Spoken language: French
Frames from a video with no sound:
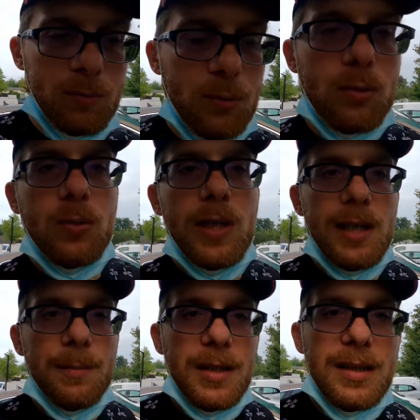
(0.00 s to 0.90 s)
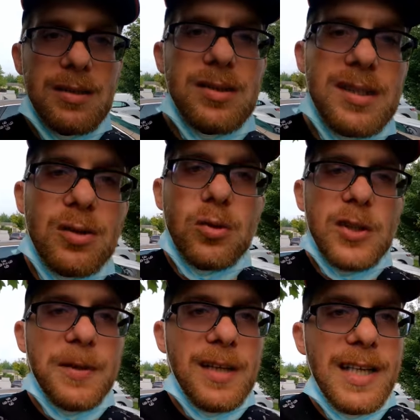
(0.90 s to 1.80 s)
pour rouler là-bas sans trop
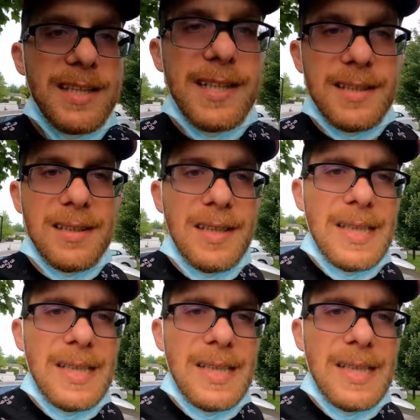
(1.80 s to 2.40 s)
se prendre la tête.